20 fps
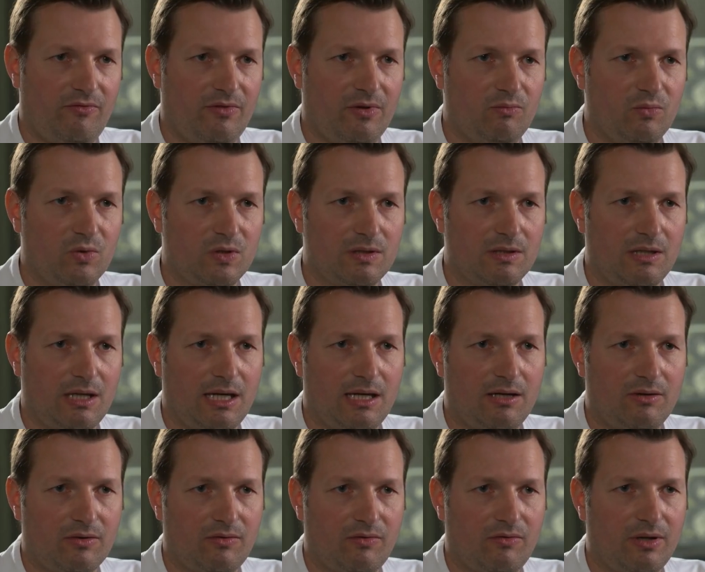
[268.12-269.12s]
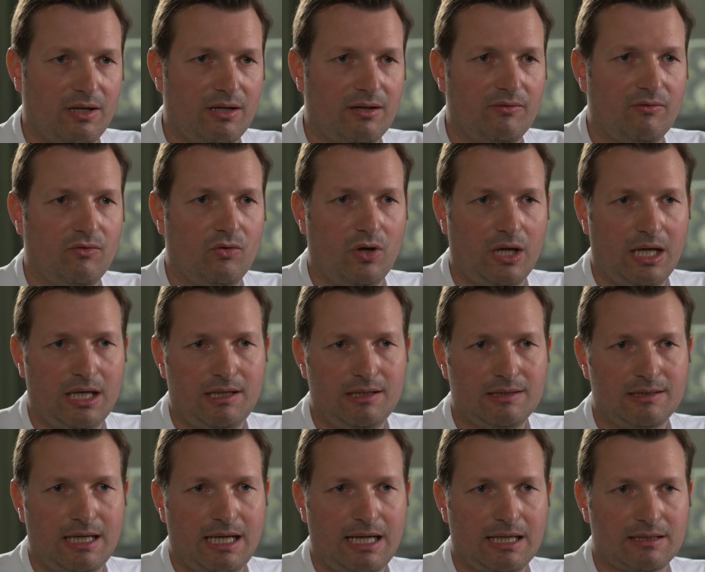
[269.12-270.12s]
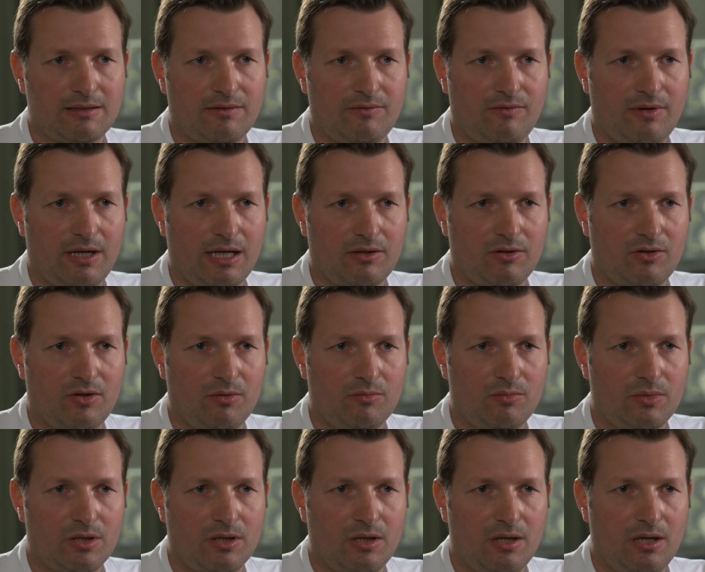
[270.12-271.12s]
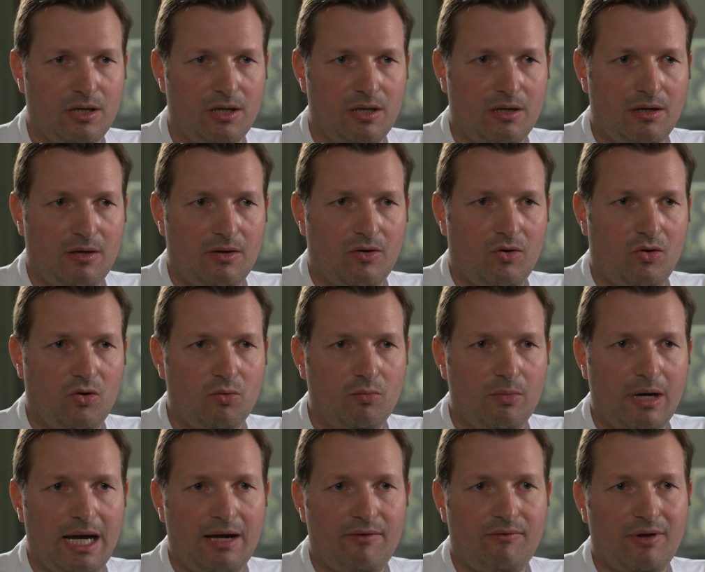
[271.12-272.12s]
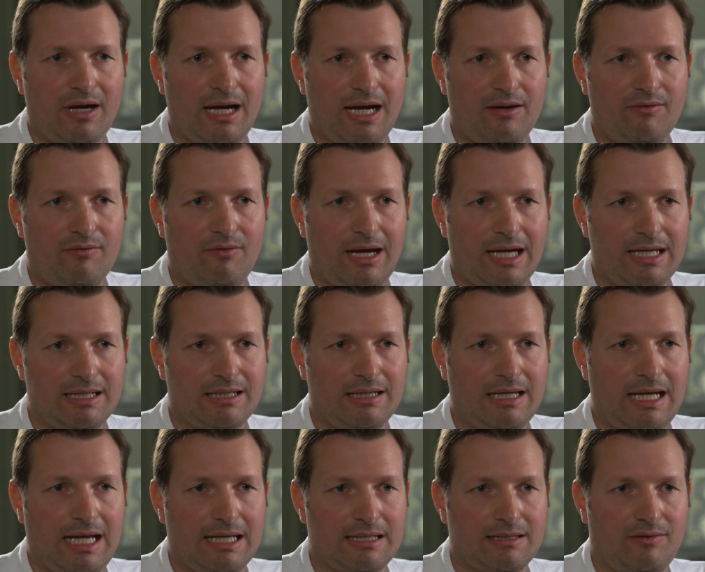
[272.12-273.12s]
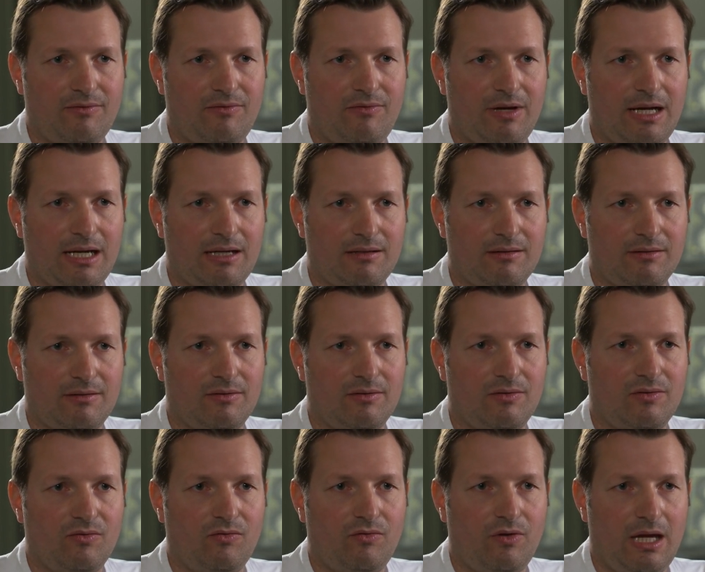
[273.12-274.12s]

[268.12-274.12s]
Wir müssen herausfinden, woher dieser Herzinfarkt kommt, um einfach einen weiteren Herzinfarkt zu